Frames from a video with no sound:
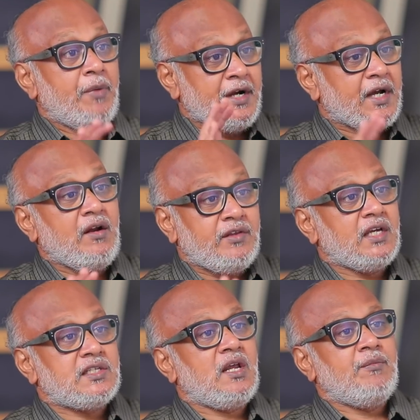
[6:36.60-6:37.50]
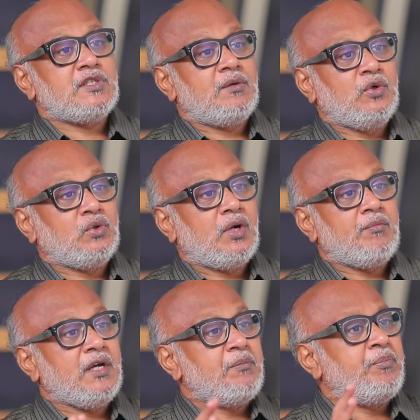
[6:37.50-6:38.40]
பெண் கல்வி தான் இஸ்லாமிய சமூகத்தோட
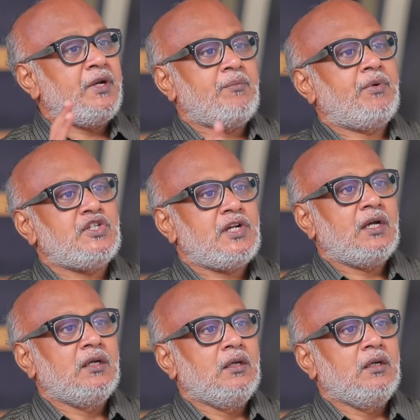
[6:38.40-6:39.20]
மிகப்பெரிய பிரச்சனை